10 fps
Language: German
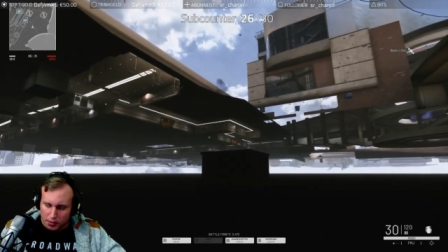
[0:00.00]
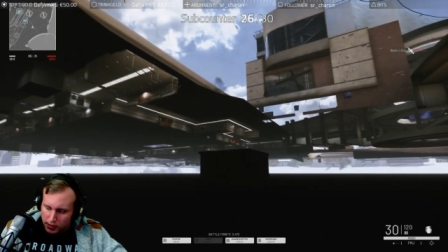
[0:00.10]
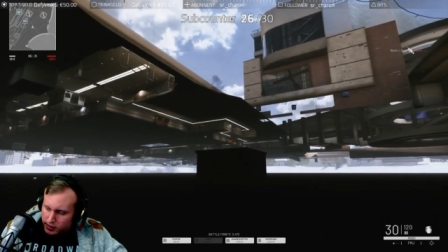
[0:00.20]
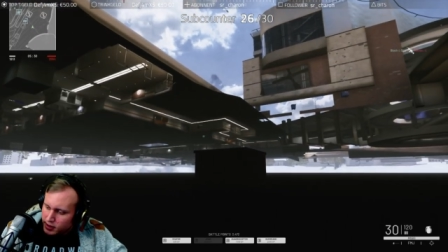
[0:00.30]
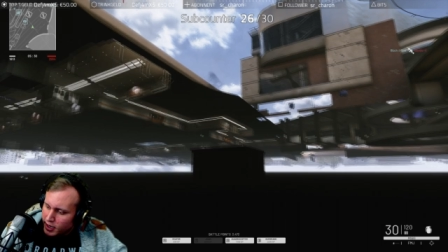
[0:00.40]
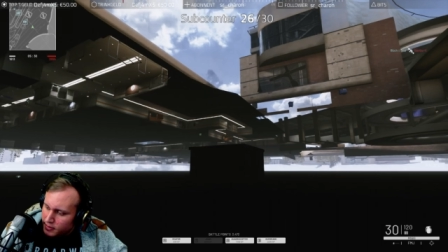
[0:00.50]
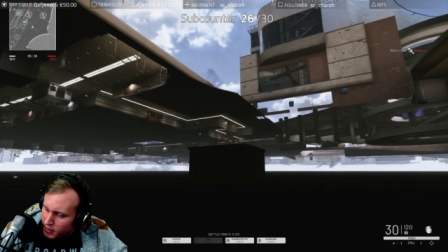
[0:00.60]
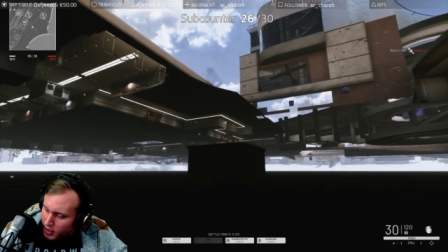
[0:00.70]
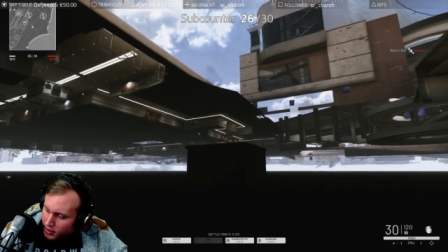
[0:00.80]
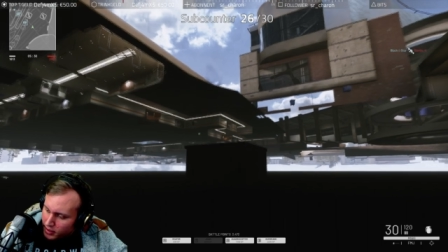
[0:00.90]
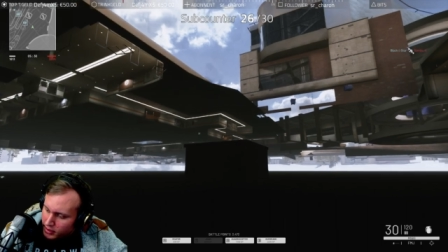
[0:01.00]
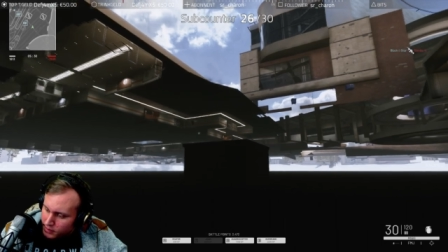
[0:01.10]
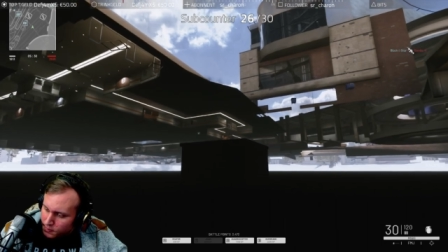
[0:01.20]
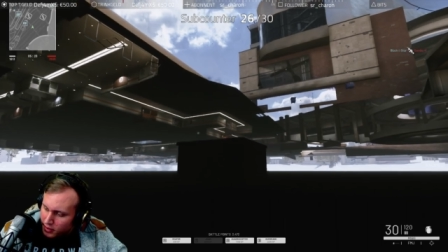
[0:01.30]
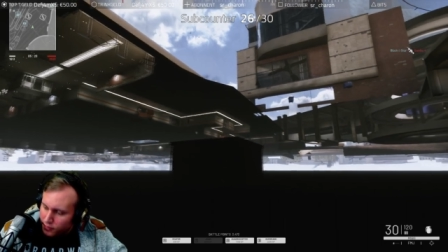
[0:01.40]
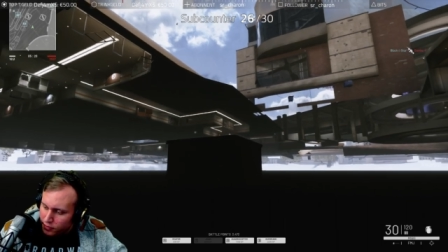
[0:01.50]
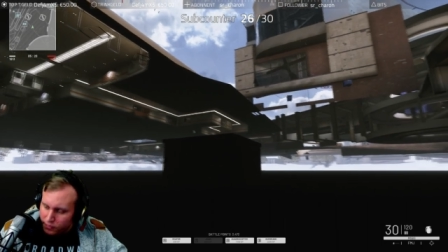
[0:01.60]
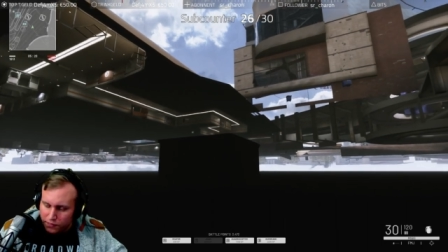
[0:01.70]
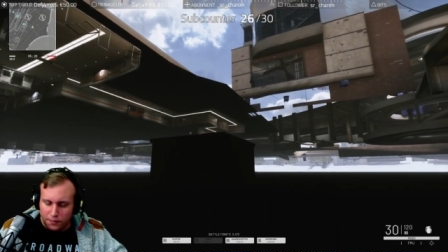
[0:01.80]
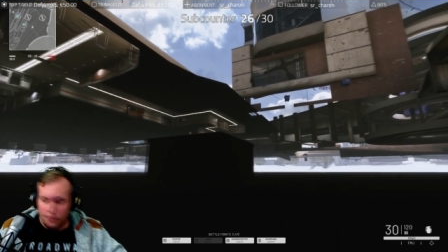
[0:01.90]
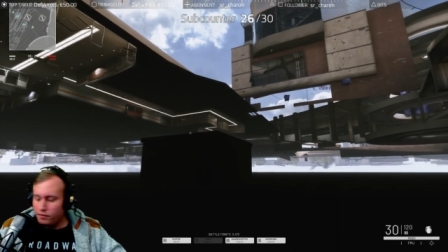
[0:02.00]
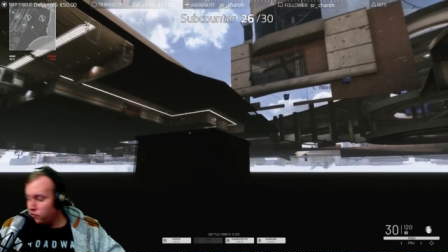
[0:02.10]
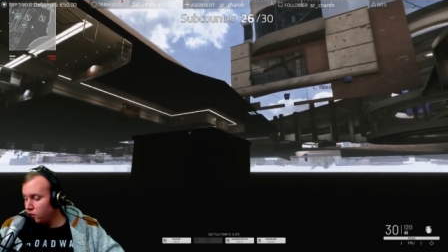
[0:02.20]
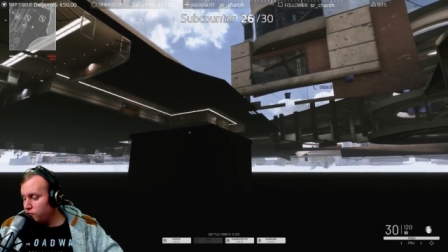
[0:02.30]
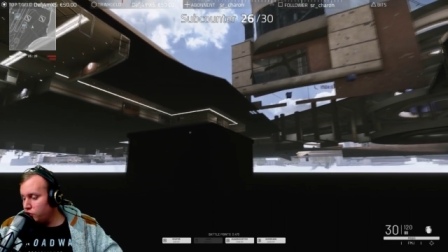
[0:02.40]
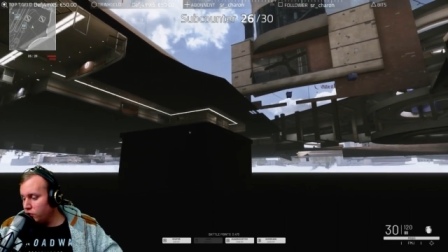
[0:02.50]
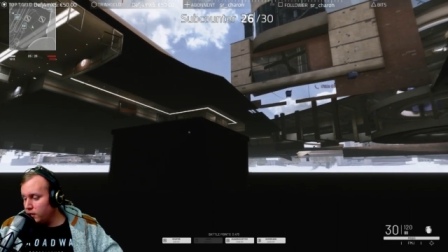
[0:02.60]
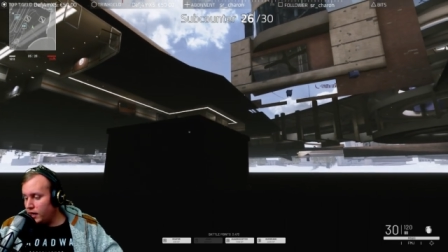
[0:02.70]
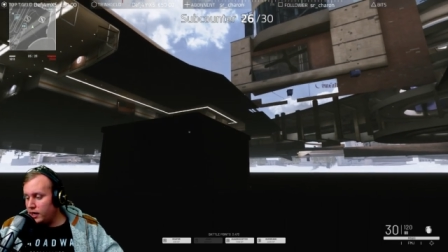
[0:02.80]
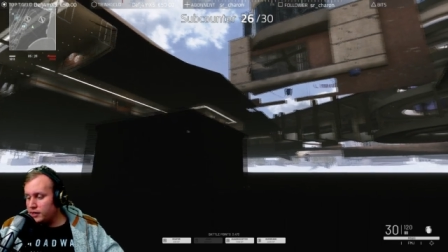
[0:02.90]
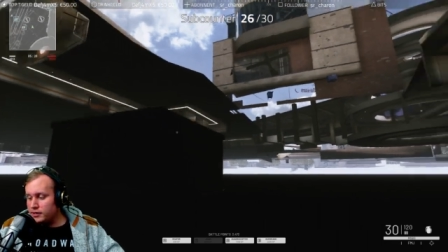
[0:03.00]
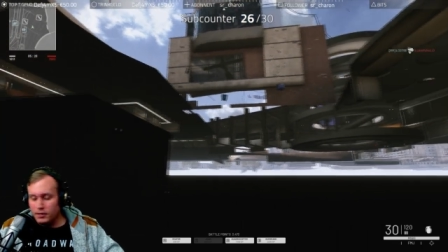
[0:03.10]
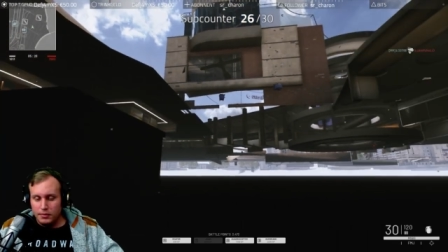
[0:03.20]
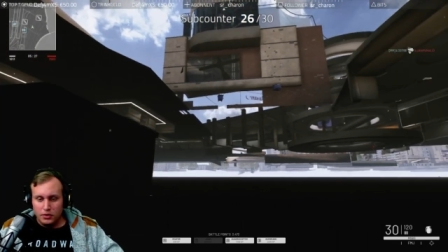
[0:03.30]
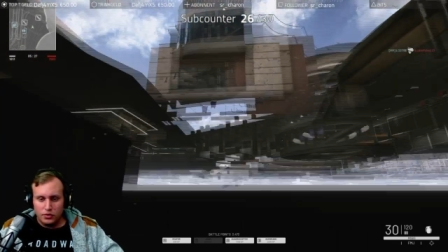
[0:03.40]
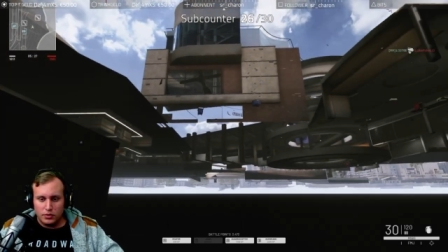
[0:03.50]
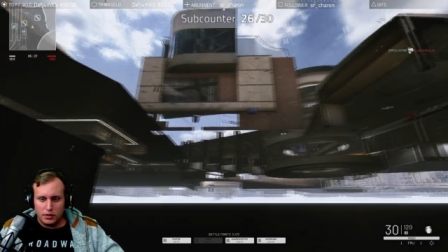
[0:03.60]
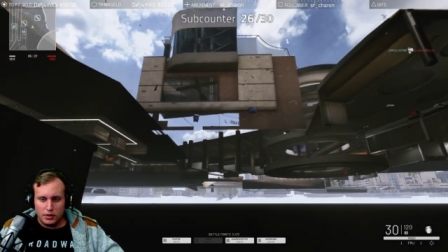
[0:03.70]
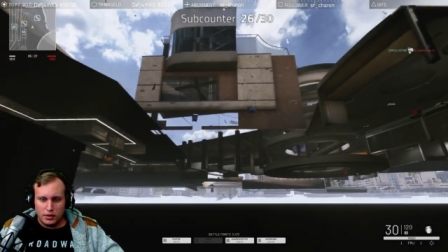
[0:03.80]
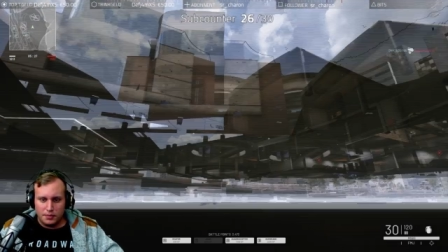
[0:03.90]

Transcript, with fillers: Zeitmarker ist bei 5, Stunden 18 Minuten knapp.